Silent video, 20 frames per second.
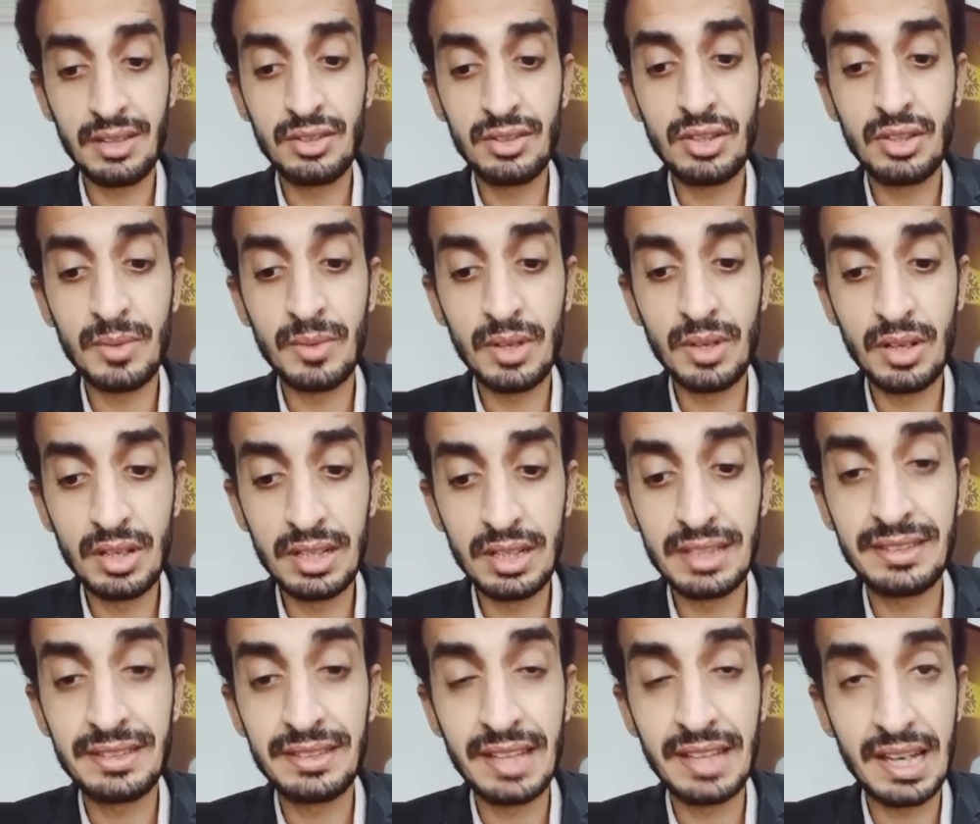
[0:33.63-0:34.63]
الضمان
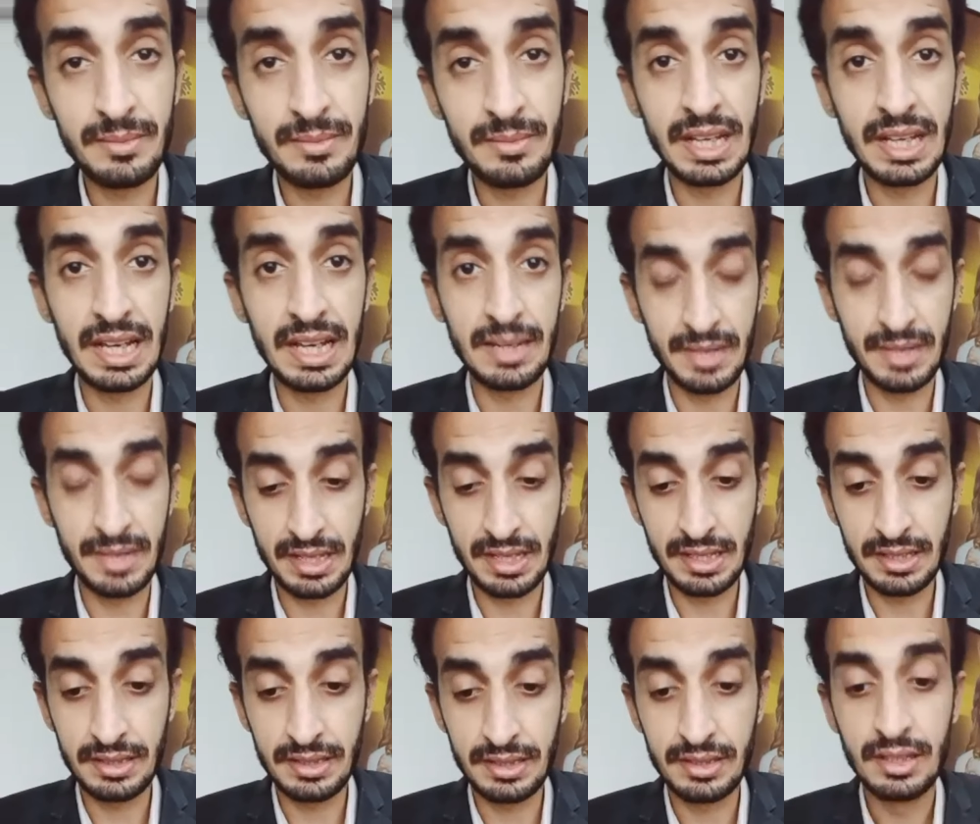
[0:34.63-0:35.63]
التام لحماية